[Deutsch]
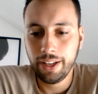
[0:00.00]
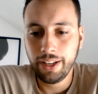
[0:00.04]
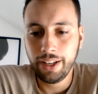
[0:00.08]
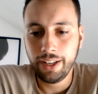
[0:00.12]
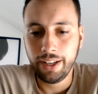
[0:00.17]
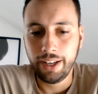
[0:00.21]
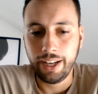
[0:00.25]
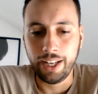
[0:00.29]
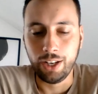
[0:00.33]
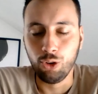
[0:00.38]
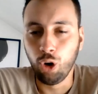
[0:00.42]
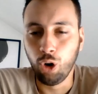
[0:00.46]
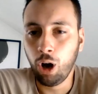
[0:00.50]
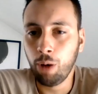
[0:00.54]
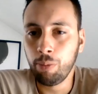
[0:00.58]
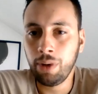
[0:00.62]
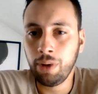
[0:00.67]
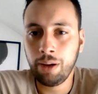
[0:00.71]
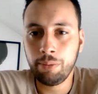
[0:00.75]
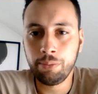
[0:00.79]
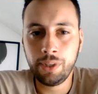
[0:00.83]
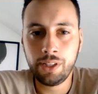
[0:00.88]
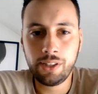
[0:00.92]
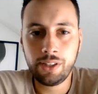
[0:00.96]
enorme
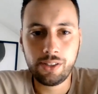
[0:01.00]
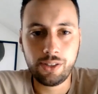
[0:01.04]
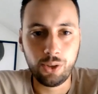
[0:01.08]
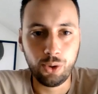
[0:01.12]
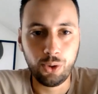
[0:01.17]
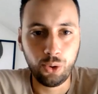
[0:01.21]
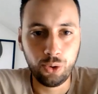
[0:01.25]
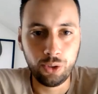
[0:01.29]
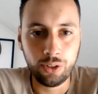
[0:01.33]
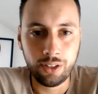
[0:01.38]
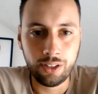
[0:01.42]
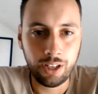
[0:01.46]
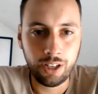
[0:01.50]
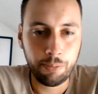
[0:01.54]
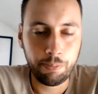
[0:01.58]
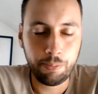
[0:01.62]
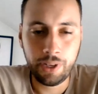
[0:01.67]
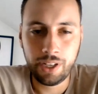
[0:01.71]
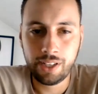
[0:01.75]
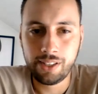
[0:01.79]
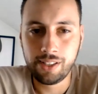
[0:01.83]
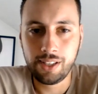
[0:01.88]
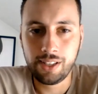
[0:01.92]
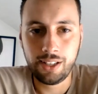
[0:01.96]
Ambitionen. Der
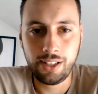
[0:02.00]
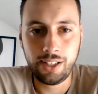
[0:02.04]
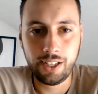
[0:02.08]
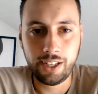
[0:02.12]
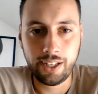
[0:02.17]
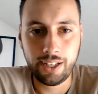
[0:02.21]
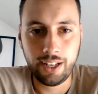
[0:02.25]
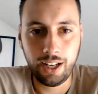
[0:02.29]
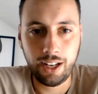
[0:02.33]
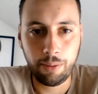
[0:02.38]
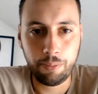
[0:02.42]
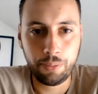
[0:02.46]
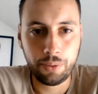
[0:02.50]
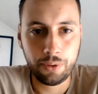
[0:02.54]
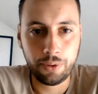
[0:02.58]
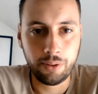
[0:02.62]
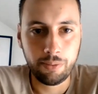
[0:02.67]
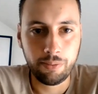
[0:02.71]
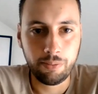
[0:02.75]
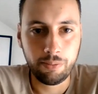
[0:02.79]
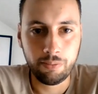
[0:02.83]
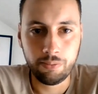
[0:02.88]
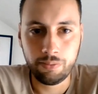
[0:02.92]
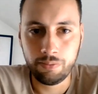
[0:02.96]
Big City Club
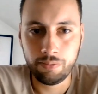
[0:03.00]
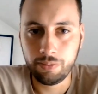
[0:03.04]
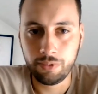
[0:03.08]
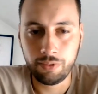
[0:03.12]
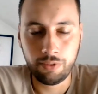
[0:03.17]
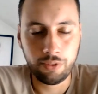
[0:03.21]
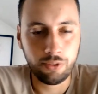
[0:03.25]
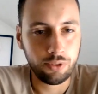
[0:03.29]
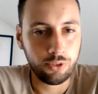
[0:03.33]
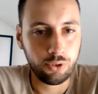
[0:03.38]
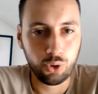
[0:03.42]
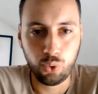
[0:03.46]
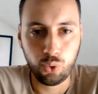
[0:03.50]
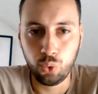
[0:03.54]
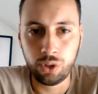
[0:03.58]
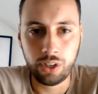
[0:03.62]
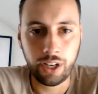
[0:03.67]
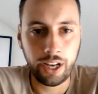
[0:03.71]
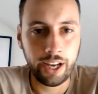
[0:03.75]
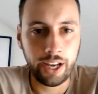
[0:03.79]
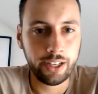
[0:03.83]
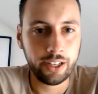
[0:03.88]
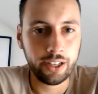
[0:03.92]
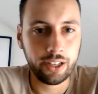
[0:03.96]
ähm, gut
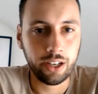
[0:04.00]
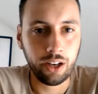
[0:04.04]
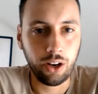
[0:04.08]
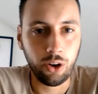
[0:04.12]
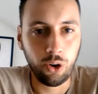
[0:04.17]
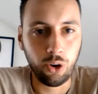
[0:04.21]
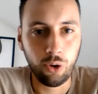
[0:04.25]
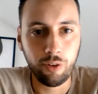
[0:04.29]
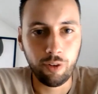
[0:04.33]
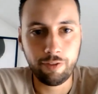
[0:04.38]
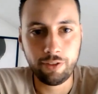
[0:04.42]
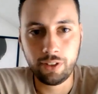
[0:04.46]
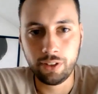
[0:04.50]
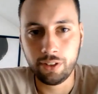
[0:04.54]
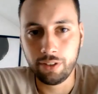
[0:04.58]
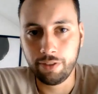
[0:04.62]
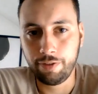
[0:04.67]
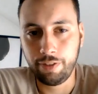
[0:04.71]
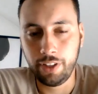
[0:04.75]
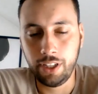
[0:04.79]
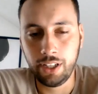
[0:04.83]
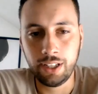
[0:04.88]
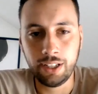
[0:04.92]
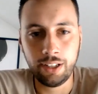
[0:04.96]
eingekauft, äh,
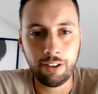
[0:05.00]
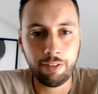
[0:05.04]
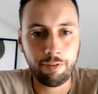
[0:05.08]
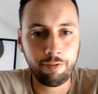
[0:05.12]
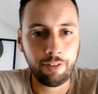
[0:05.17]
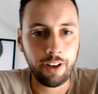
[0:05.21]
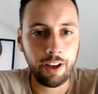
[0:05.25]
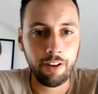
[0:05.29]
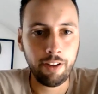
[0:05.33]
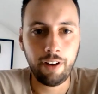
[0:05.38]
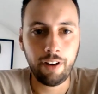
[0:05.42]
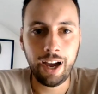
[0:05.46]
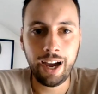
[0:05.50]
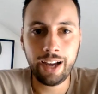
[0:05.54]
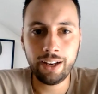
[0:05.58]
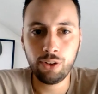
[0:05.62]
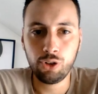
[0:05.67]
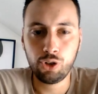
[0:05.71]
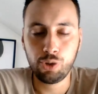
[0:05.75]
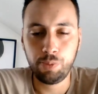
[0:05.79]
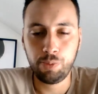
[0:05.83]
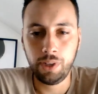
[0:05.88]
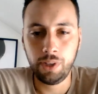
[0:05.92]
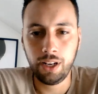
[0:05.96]
viele
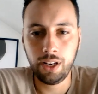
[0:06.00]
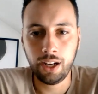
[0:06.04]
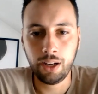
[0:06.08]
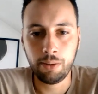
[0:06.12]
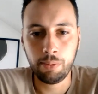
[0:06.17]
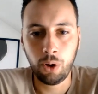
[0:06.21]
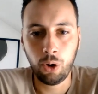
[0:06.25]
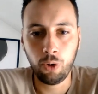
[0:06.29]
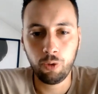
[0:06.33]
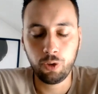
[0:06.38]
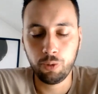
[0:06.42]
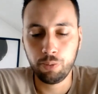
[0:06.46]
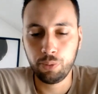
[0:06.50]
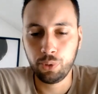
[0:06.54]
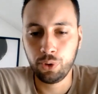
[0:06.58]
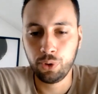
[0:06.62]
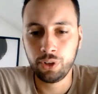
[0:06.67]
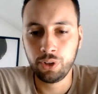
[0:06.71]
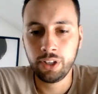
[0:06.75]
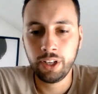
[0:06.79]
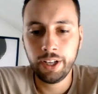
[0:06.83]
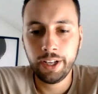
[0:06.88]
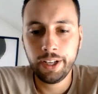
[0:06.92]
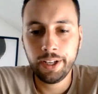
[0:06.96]
erfahrene Spieler im
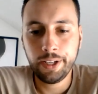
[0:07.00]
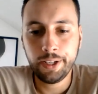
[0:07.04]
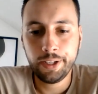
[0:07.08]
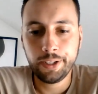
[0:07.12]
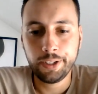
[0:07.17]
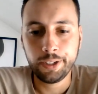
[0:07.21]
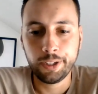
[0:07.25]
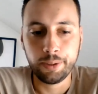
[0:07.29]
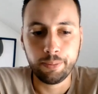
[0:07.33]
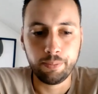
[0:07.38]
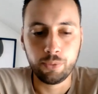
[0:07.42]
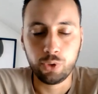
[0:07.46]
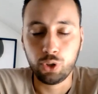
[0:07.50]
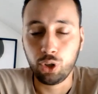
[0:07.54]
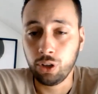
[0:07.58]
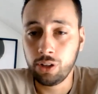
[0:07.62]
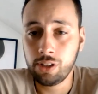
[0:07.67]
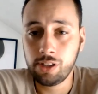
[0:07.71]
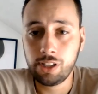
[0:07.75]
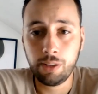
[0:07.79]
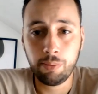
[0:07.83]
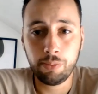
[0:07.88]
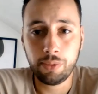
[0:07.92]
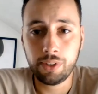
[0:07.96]
Aufgebot. Ähm,
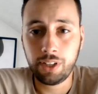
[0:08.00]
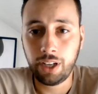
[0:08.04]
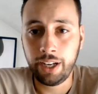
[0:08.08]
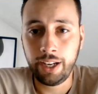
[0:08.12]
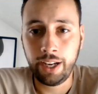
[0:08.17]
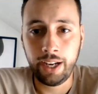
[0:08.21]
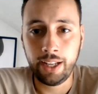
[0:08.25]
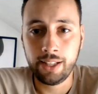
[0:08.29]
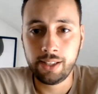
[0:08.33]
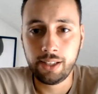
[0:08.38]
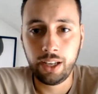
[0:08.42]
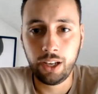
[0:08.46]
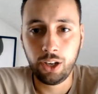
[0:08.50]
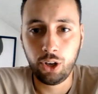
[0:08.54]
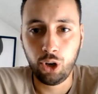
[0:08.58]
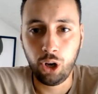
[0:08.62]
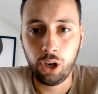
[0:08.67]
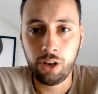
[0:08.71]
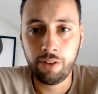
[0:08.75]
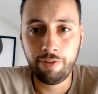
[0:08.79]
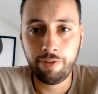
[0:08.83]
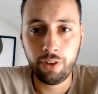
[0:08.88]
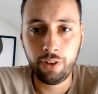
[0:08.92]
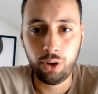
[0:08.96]
trotzdem 3-1 gegen
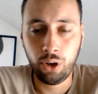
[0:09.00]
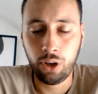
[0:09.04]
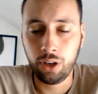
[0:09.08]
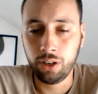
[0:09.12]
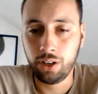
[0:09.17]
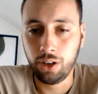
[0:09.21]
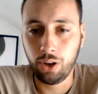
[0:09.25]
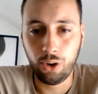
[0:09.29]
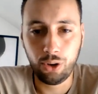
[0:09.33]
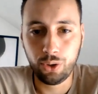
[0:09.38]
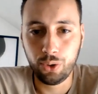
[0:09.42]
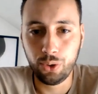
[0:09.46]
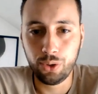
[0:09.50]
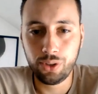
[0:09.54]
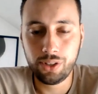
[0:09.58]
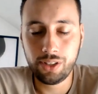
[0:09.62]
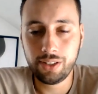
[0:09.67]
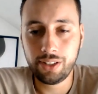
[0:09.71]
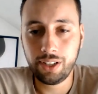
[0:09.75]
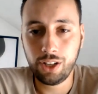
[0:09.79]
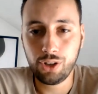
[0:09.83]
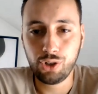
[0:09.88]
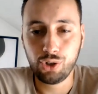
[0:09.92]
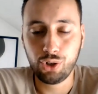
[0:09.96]
Köln verloren, auch
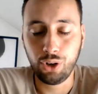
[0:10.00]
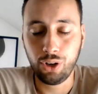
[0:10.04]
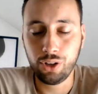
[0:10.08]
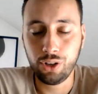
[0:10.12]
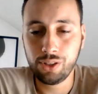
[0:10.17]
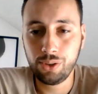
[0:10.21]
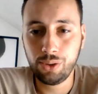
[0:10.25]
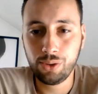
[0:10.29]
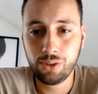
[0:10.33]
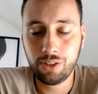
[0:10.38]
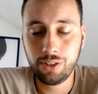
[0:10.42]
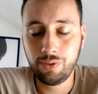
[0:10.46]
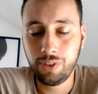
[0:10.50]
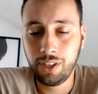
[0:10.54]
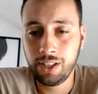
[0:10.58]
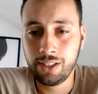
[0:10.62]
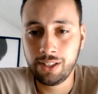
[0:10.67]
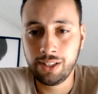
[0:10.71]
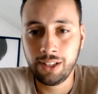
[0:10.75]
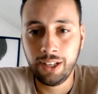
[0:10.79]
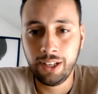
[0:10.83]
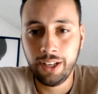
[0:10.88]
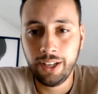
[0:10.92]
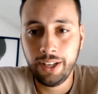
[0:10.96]
größtenteils chancenlos
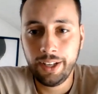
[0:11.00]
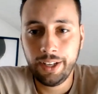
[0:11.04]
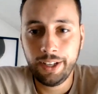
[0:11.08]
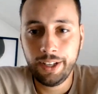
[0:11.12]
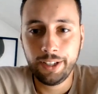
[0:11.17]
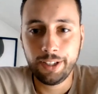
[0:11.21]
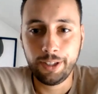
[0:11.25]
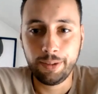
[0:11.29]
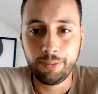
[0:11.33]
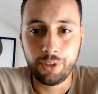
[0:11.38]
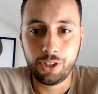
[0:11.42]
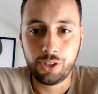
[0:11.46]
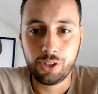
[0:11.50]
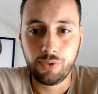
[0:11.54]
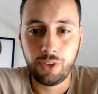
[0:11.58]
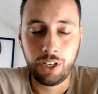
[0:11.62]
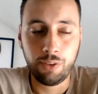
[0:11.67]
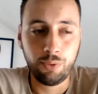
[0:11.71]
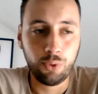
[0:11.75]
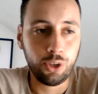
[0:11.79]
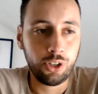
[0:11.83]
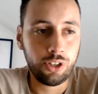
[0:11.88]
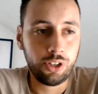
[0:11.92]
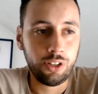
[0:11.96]
gewesen. Ähm,
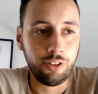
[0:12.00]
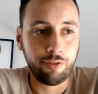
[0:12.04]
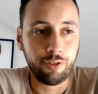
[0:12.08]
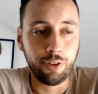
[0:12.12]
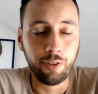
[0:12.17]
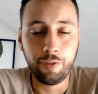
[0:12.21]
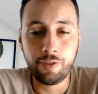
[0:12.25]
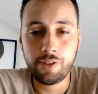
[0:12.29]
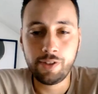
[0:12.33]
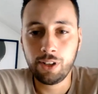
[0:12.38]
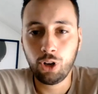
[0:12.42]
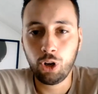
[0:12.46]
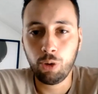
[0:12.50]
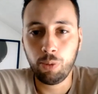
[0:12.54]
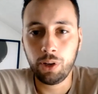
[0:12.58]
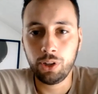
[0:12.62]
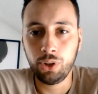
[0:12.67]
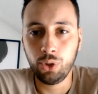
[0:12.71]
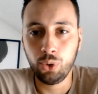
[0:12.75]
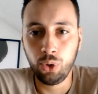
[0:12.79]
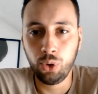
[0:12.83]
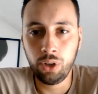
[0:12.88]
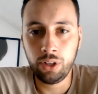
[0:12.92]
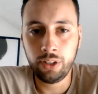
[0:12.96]
deswegen würde ich die
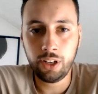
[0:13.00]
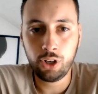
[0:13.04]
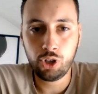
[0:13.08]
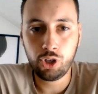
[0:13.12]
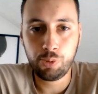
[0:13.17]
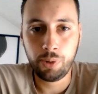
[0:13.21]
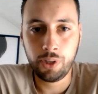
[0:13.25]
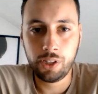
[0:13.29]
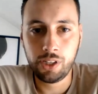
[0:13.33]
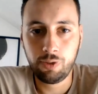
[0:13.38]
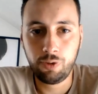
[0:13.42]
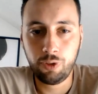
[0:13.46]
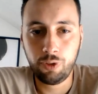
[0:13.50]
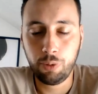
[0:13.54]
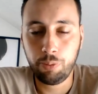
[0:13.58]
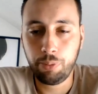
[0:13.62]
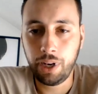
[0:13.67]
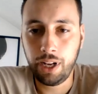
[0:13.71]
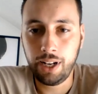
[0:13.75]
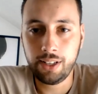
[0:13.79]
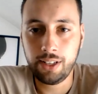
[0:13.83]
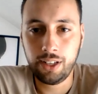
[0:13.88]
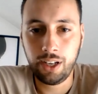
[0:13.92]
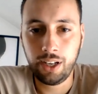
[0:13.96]
15,0 in der Spitze für
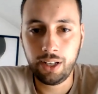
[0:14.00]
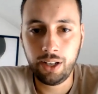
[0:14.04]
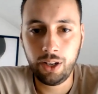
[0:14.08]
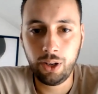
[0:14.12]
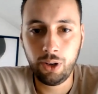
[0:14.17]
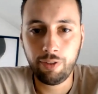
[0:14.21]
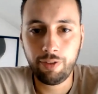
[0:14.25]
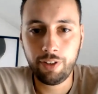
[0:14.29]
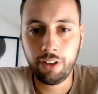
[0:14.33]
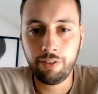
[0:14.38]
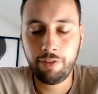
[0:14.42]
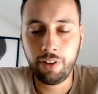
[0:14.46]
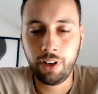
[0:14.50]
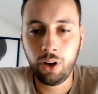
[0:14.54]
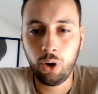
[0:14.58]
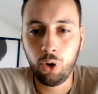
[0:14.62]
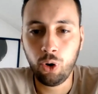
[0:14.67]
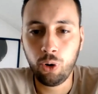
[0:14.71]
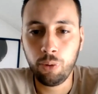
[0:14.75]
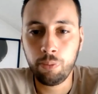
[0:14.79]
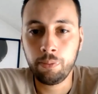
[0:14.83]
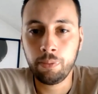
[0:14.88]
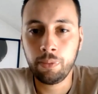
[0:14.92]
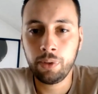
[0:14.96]
Paul Dardai auf jeden Fall
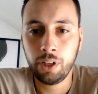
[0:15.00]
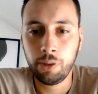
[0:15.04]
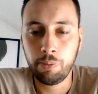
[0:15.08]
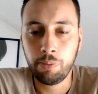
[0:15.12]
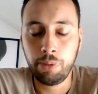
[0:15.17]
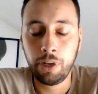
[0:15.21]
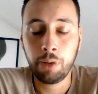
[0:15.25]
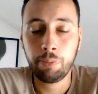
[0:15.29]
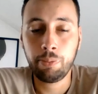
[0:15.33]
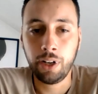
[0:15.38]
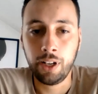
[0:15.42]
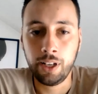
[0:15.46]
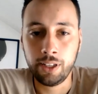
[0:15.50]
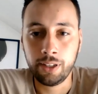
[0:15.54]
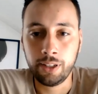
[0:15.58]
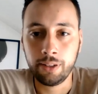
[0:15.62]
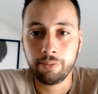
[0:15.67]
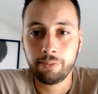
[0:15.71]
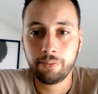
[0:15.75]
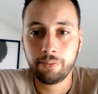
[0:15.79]
auch im, im Blick behalten.